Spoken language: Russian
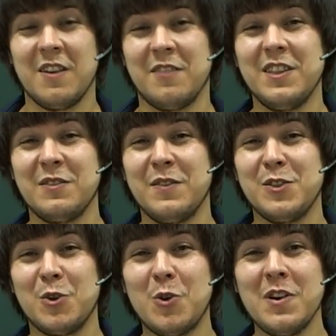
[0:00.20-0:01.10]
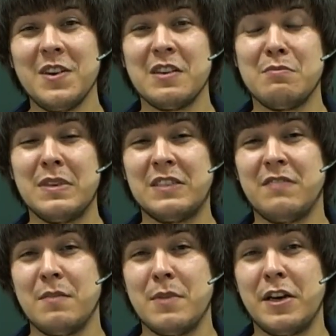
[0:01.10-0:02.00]
В этом видеоролике мы с
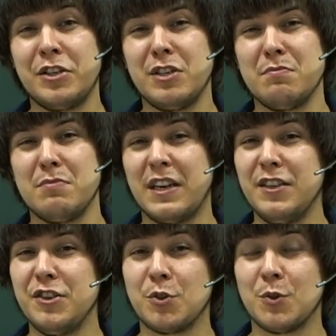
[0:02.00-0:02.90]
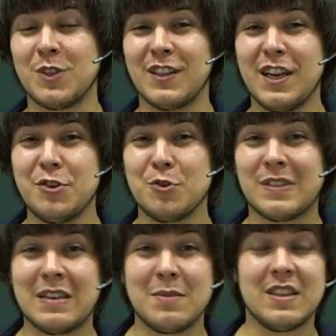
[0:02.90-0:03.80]
вами решим механическую задачу
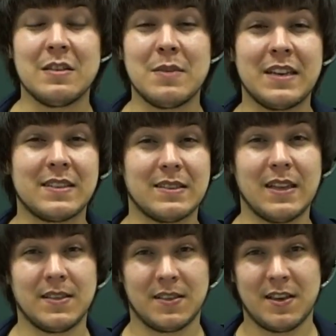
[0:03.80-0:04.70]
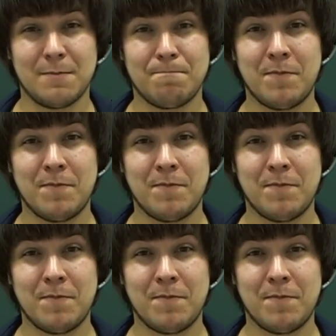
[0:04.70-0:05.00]
с элементами электростатики.